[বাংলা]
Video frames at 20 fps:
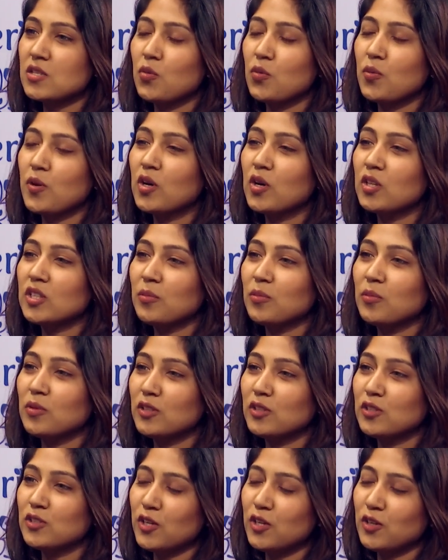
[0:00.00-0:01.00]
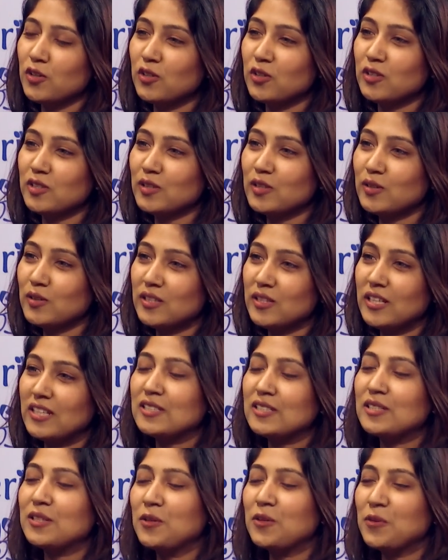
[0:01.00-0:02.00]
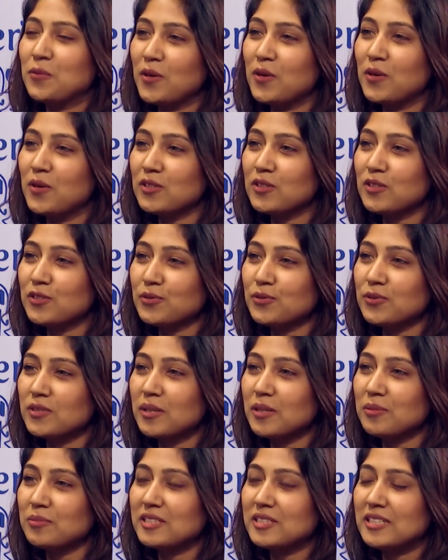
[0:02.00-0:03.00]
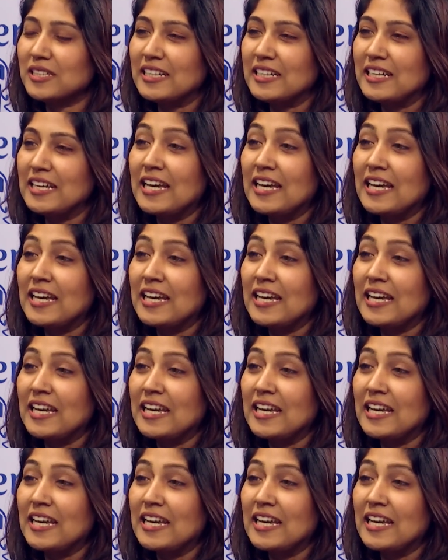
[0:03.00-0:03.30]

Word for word: অভিজ্ঞতা বলতে বলতেছো এগুলো তো লন্ডনের অভিজ্ঞতা শুনলাম যে